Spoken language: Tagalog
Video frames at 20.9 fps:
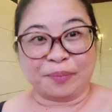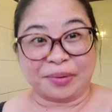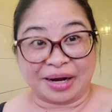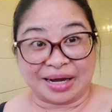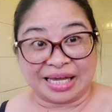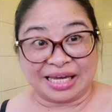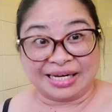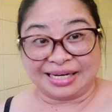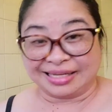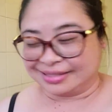
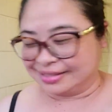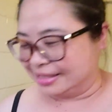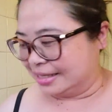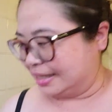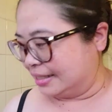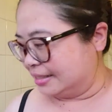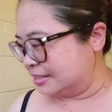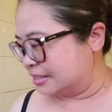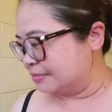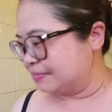Sobrang init,
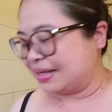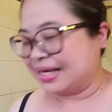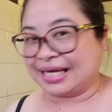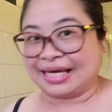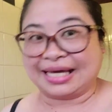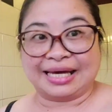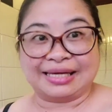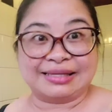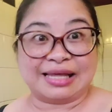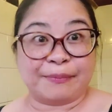guys.
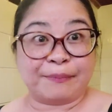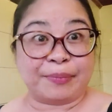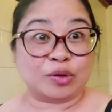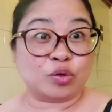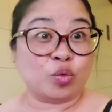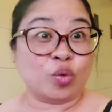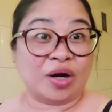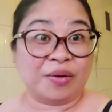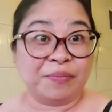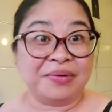My God.
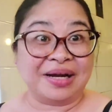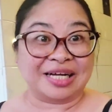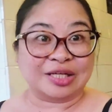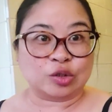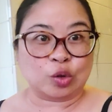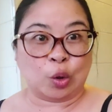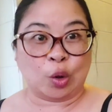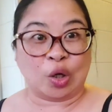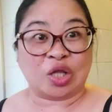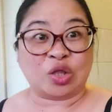Dapat warm
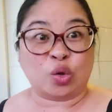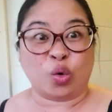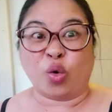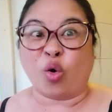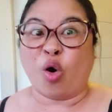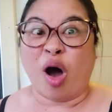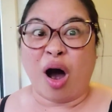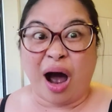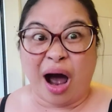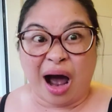lang to.
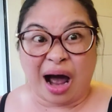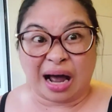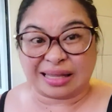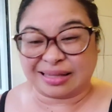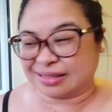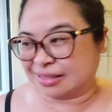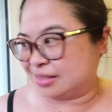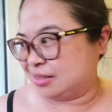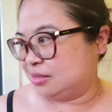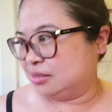Ito,
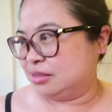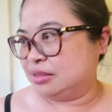hot.